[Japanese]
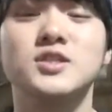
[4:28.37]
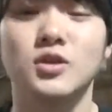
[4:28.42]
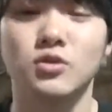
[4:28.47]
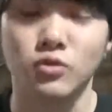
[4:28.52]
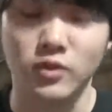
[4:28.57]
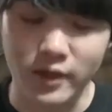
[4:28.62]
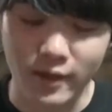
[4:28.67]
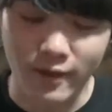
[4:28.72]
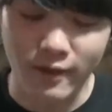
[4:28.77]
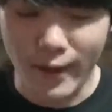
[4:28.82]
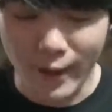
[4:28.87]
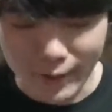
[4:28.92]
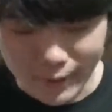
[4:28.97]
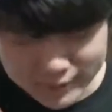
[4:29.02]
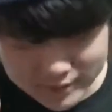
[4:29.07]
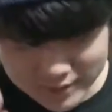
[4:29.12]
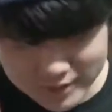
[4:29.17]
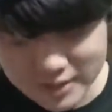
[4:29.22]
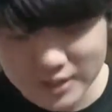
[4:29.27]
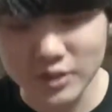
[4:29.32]
社とね
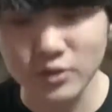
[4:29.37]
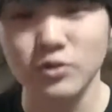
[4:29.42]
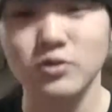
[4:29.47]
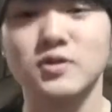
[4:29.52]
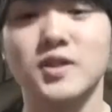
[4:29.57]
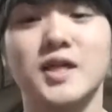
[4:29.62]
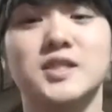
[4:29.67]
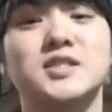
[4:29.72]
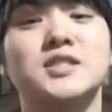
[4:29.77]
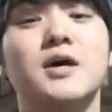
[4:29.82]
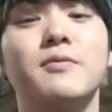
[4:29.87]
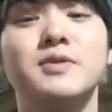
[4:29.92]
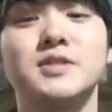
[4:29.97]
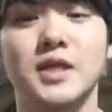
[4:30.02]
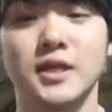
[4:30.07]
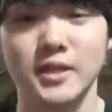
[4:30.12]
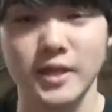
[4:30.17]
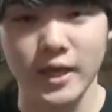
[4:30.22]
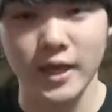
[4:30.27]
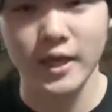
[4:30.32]
博多祇園鉄鍋
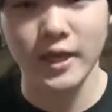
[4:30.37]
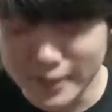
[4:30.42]
さんに